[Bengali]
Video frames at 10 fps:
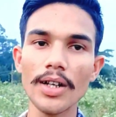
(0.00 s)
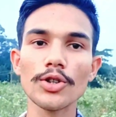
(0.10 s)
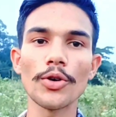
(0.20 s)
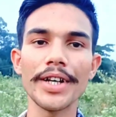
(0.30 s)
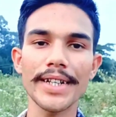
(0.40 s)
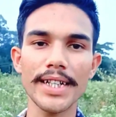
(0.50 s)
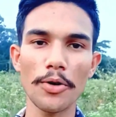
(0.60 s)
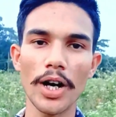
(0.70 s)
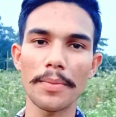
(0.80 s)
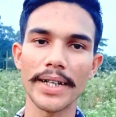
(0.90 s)
তো একটা
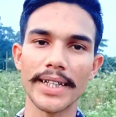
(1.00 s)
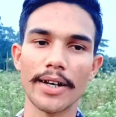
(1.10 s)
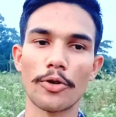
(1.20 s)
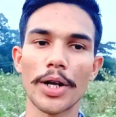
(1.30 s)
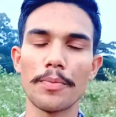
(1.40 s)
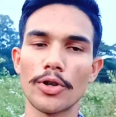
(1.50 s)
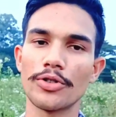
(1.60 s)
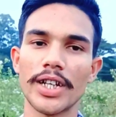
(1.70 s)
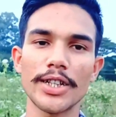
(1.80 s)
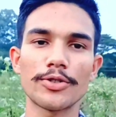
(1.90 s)
হওয়ার বাদে গরিব
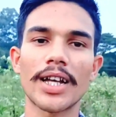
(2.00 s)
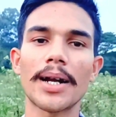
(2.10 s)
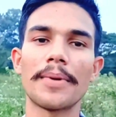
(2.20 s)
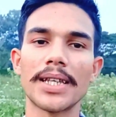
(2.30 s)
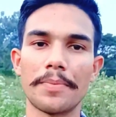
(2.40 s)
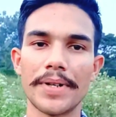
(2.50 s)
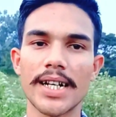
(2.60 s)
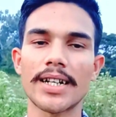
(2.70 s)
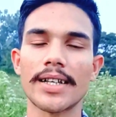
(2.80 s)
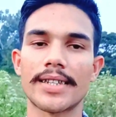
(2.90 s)
বন্ধু যেহেতু তার মাঝে
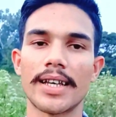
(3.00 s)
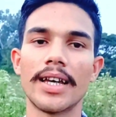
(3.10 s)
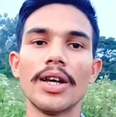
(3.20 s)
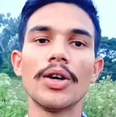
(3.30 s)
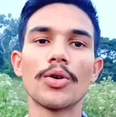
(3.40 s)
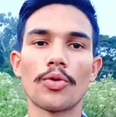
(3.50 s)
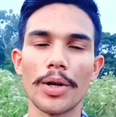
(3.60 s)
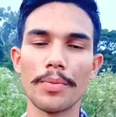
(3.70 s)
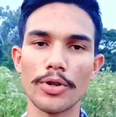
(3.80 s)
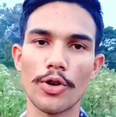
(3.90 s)
বিশ্বাস আছে
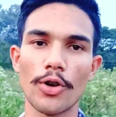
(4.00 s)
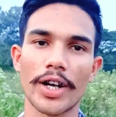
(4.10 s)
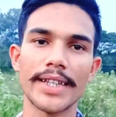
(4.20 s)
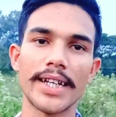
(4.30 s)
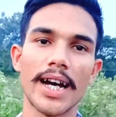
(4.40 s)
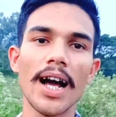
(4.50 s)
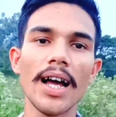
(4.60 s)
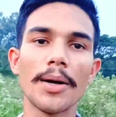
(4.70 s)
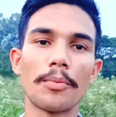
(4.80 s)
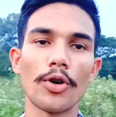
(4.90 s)
গরিব বন্ধুর লগে দিয়া
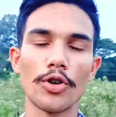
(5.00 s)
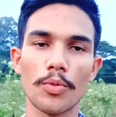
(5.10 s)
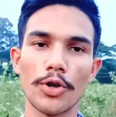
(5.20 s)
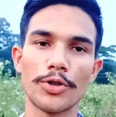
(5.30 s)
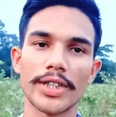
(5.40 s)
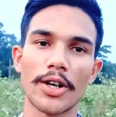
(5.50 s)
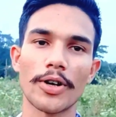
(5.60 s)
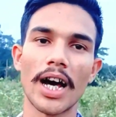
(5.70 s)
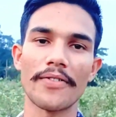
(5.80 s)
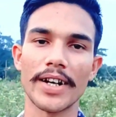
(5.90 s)
বড়লোক বন্ধু তার
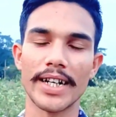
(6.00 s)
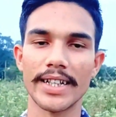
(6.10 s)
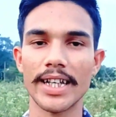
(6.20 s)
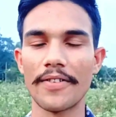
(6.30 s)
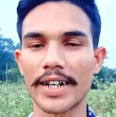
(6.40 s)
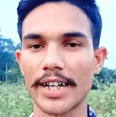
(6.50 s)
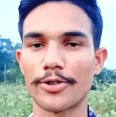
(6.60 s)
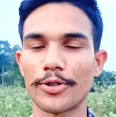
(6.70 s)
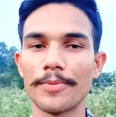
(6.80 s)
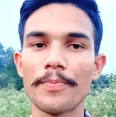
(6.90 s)
গার্লফ্রেন্ডে দিয়া
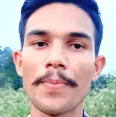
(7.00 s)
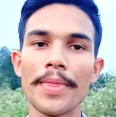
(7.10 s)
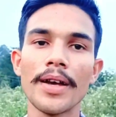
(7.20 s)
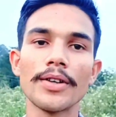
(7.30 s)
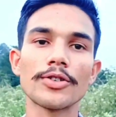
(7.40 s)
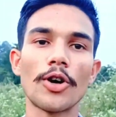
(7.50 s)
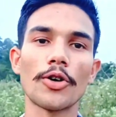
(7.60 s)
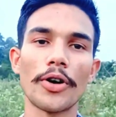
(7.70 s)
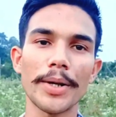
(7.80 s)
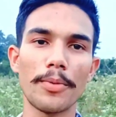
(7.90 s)
ফাটাইছেন তো
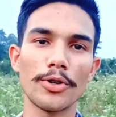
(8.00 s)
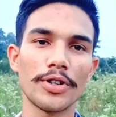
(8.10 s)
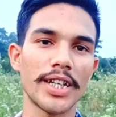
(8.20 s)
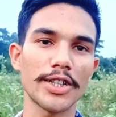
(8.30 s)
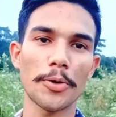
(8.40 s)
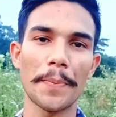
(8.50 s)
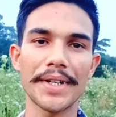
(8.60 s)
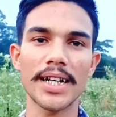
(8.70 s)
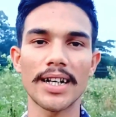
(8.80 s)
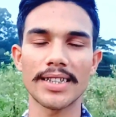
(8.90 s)
গরিব বন্ধু যেহেতু
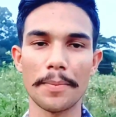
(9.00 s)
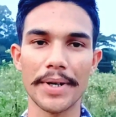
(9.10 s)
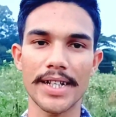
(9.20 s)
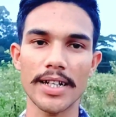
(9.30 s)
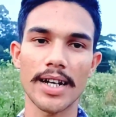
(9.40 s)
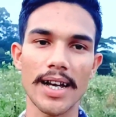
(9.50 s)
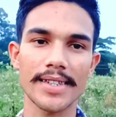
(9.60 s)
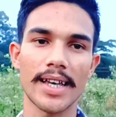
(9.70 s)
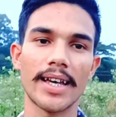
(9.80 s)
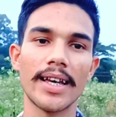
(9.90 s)
বিশ্বাস আছে বিশ্বাস
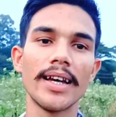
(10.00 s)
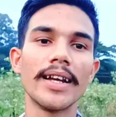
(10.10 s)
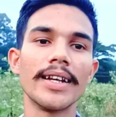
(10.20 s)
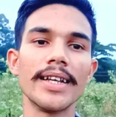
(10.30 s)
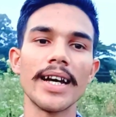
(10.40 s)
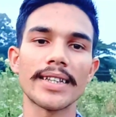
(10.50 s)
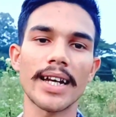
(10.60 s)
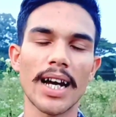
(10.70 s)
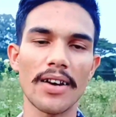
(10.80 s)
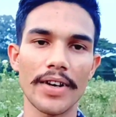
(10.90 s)
রাখছে নিয়া
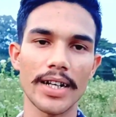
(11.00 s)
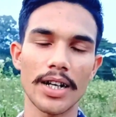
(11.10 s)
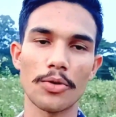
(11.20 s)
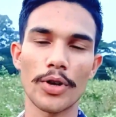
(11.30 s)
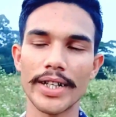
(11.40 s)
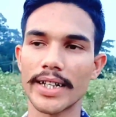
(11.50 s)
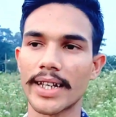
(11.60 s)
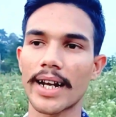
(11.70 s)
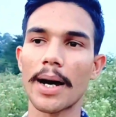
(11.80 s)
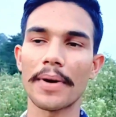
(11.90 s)
তার গার্লফ্রেন্ডে ঘুরাইয়া
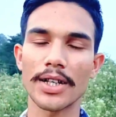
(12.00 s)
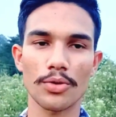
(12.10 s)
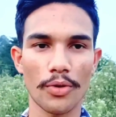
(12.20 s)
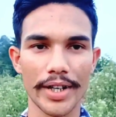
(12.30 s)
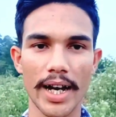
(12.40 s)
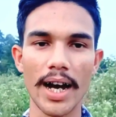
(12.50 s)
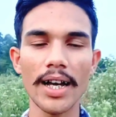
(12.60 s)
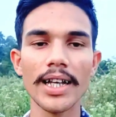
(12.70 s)
তার কাম কাজ করিয়া